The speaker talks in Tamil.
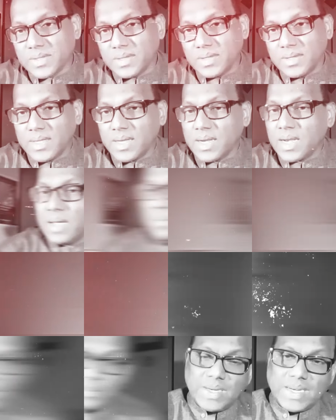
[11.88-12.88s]
சார் இதெல்லாம்
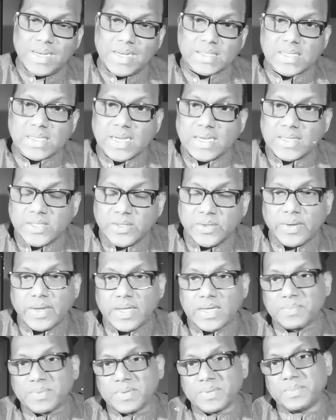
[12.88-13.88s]
தமிழ் அரசு
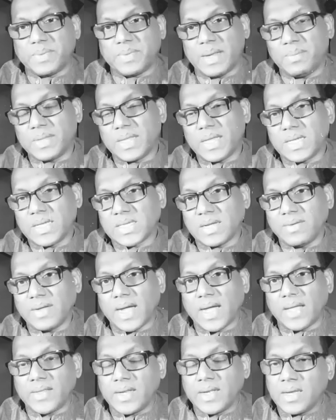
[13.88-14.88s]
கட்சியினுடைய பிரேமதாசாவை
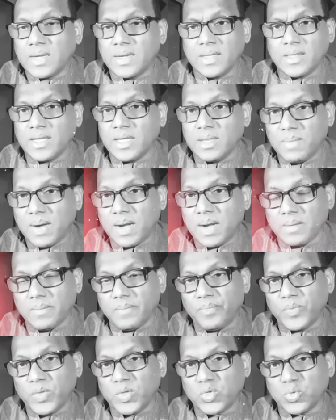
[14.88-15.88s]
ஆதரிக்கின்ற
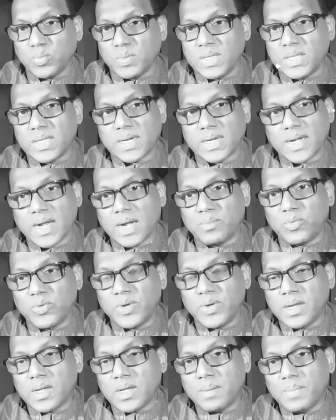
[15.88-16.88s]
தீர்மானம் சுமந்திரனால்
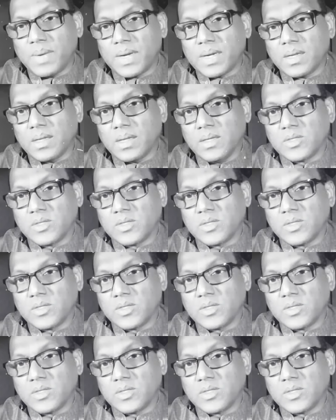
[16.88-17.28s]
முன்னெடுக்கப்பட்டு